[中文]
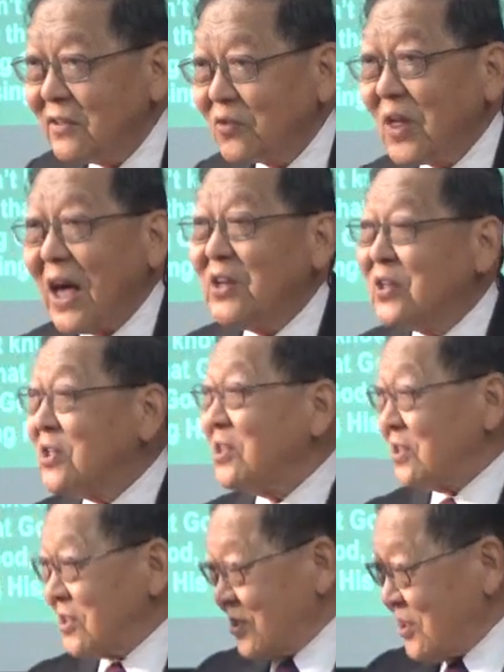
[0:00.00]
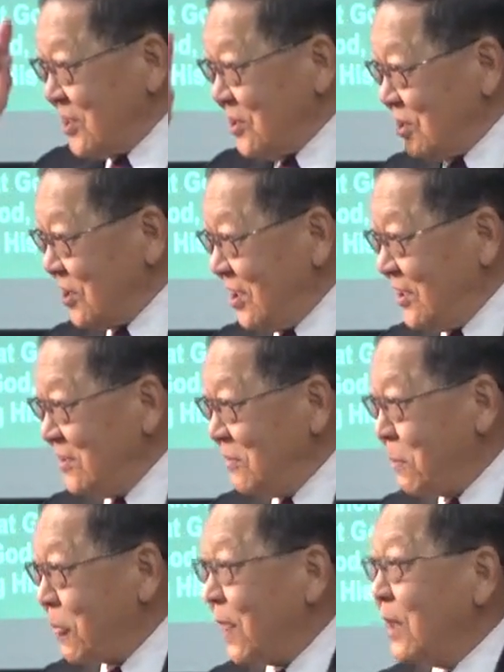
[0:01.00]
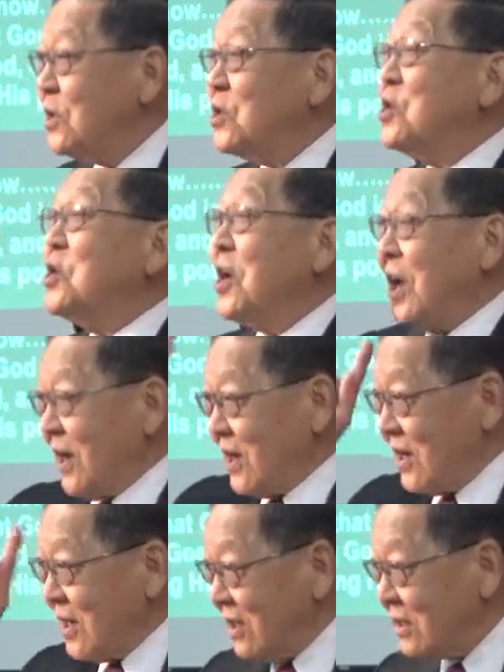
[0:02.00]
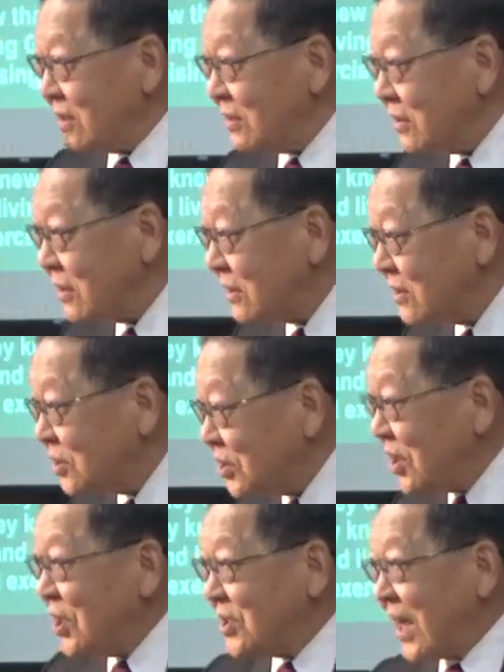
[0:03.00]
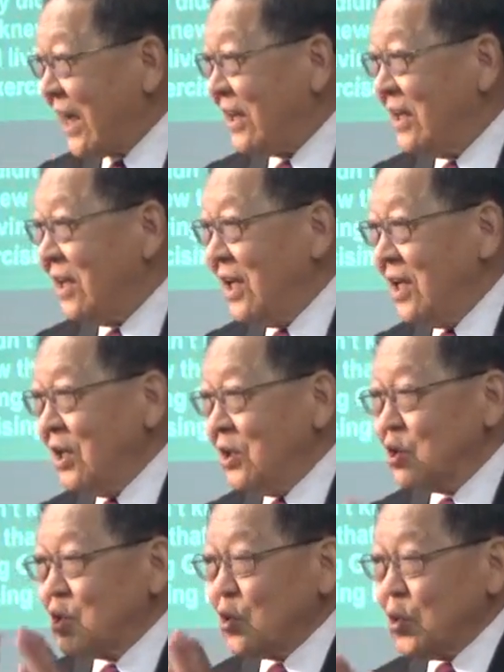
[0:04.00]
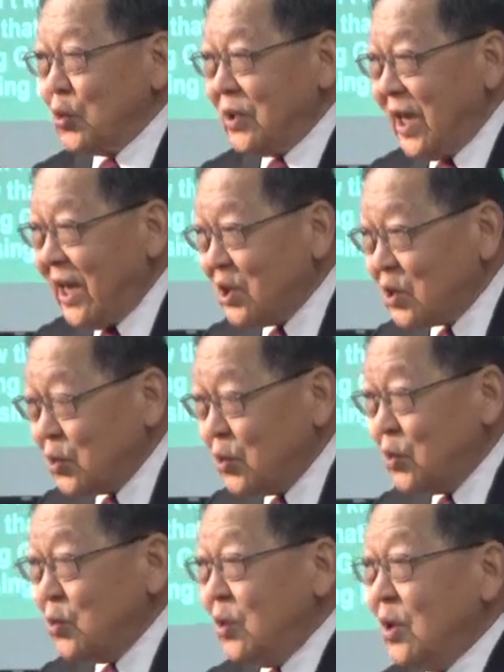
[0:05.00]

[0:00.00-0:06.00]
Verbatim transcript: 但是圣经却记载主耶稣